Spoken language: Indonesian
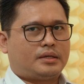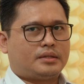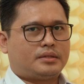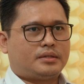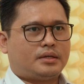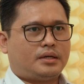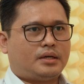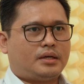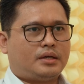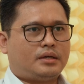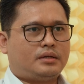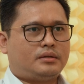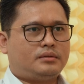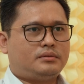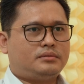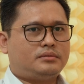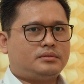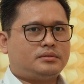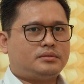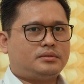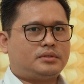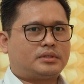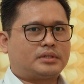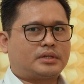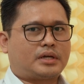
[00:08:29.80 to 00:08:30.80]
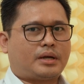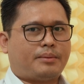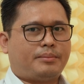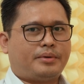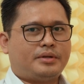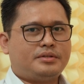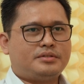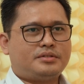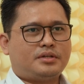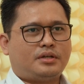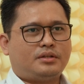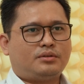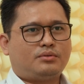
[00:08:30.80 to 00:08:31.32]
kita
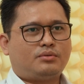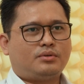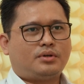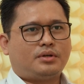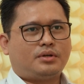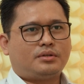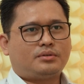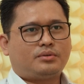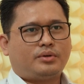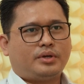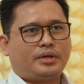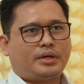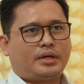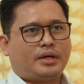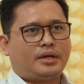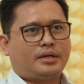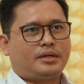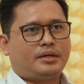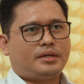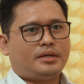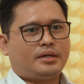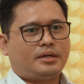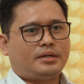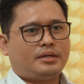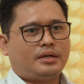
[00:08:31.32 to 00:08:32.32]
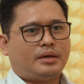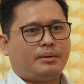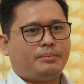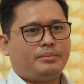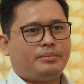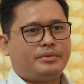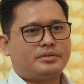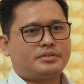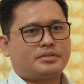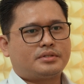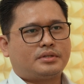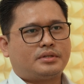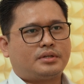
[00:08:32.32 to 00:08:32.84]
rekaman jantung atau EKG yang
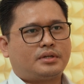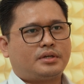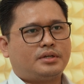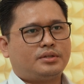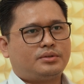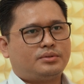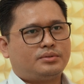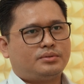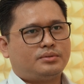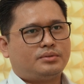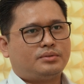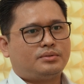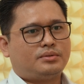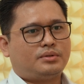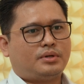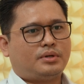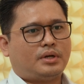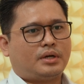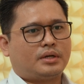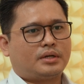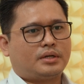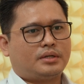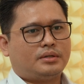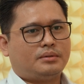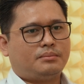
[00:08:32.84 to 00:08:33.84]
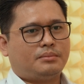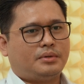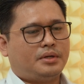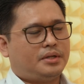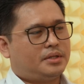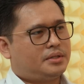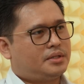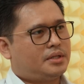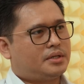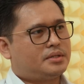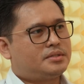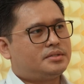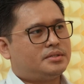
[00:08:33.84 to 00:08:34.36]
diambil segera itu akan
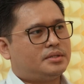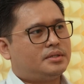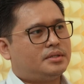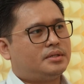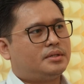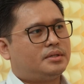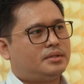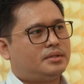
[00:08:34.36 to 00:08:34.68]
mendeteksi.